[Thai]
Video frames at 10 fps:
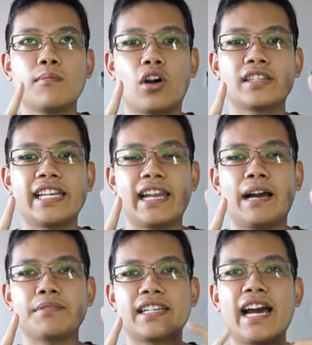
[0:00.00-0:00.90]
ปกตินะ
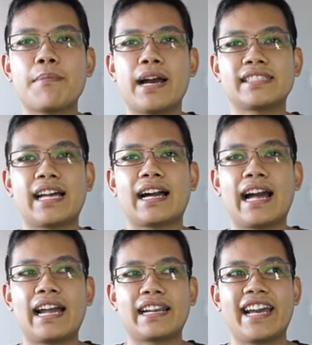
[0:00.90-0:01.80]
ครับ จะได้มาจาก
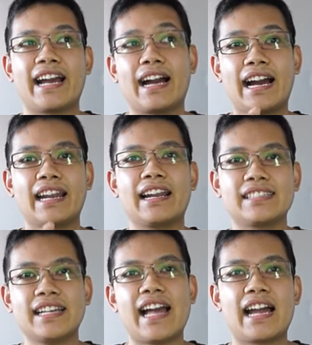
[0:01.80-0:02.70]
การแข่งขันอะไร
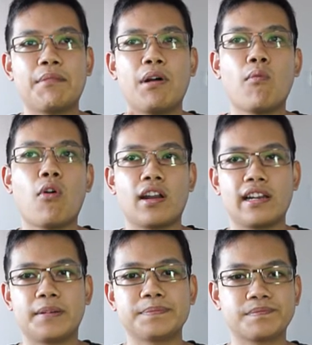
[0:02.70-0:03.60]
สักอย่างครับอวอร์ด
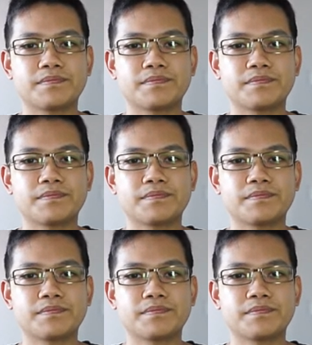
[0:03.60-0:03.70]
นะครับ